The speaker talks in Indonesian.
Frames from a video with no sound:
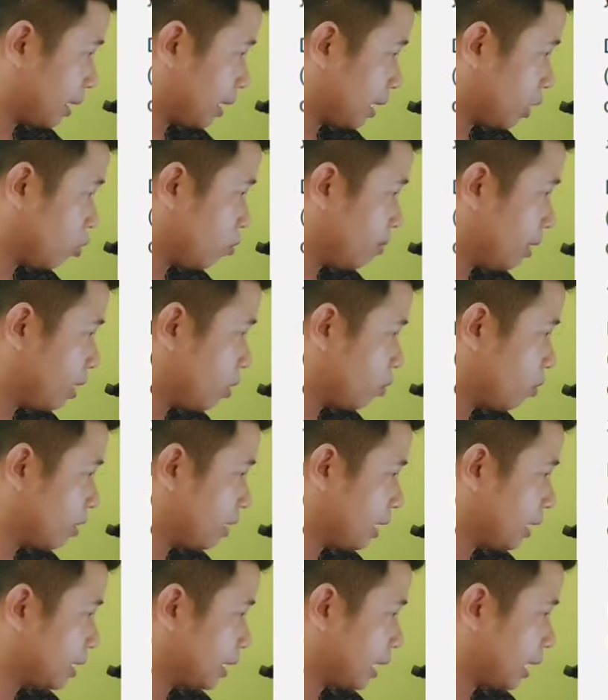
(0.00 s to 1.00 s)
Lalu
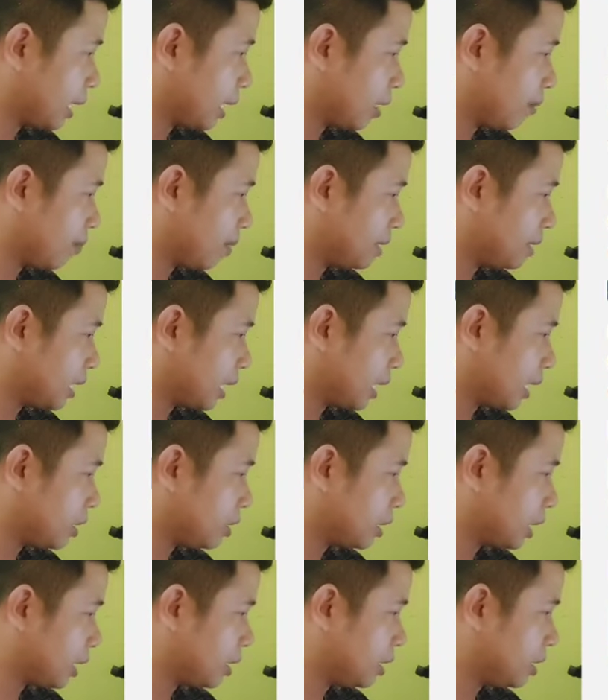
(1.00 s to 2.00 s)
berikutnya saya akan bacakan
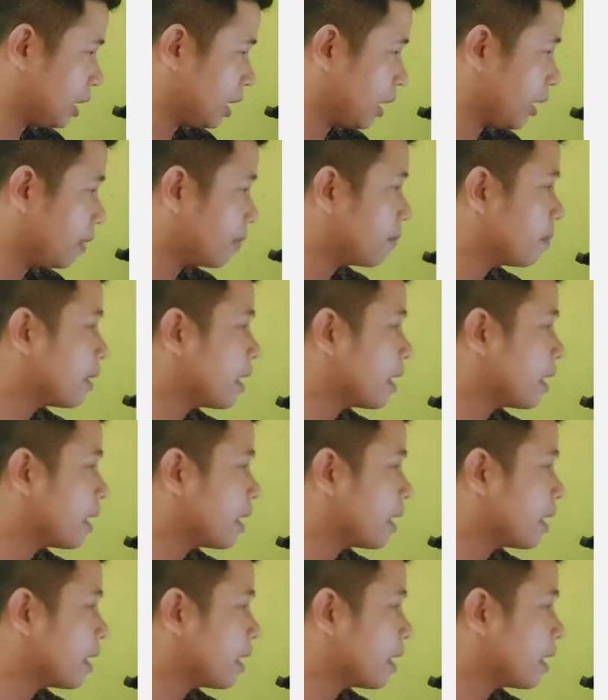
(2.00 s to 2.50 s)
saja